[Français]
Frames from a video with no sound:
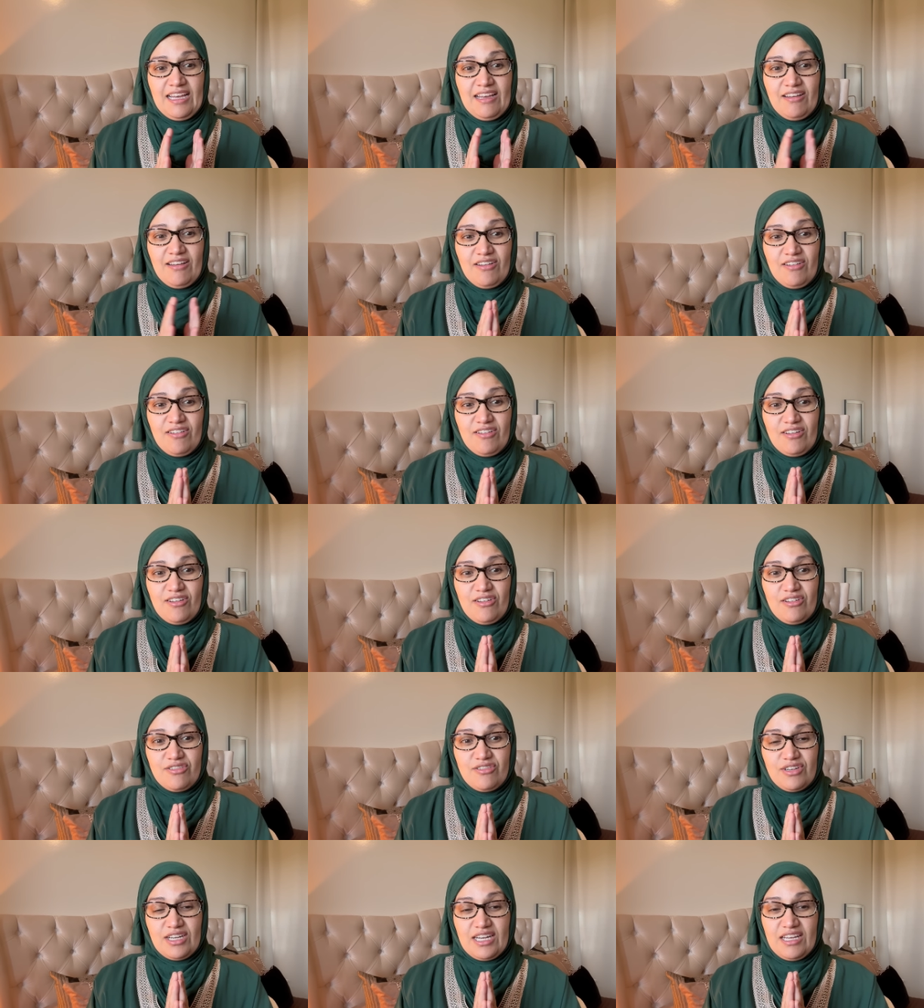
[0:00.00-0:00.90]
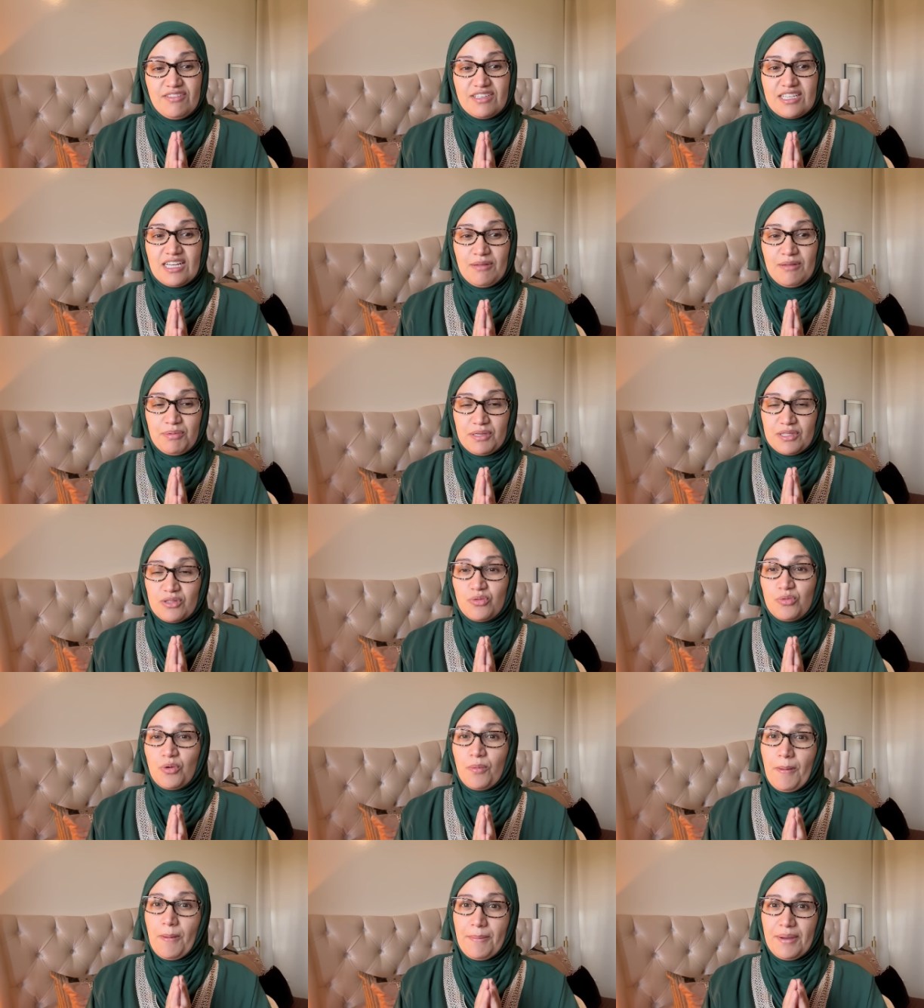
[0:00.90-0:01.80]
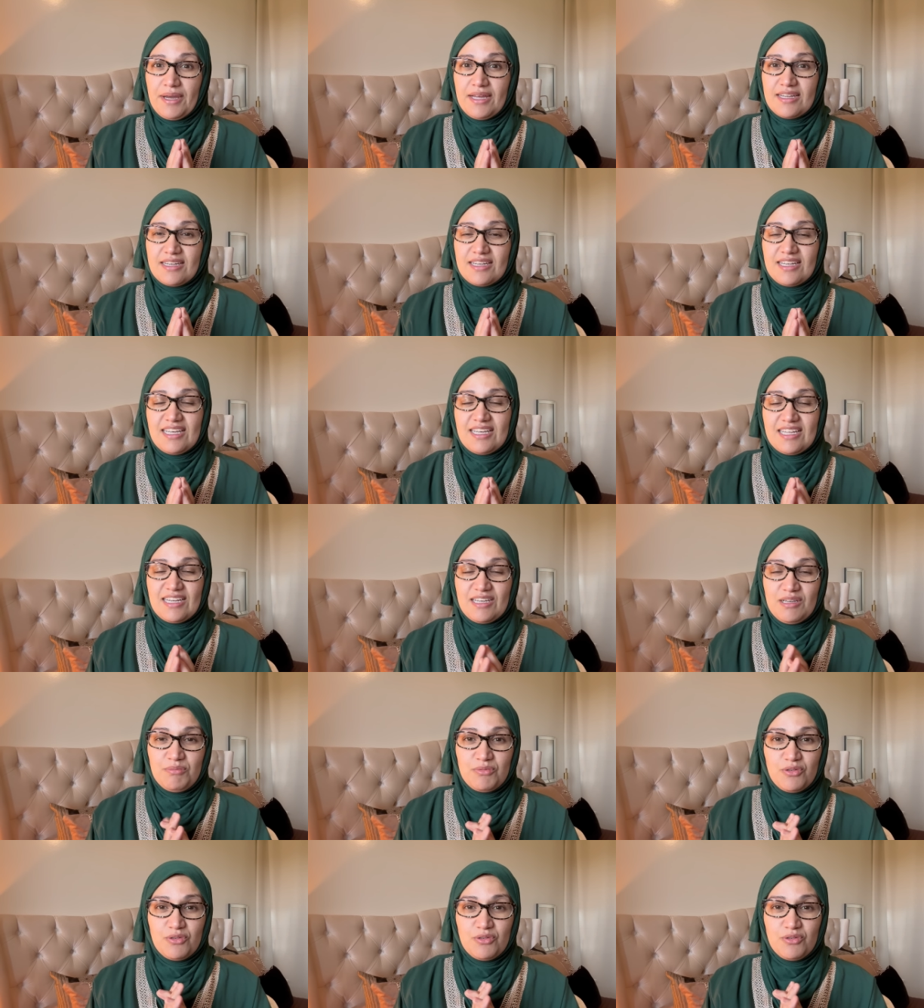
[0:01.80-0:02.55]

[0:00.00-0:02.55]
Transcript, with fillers: voilà, avec la perte de mon papa, Allah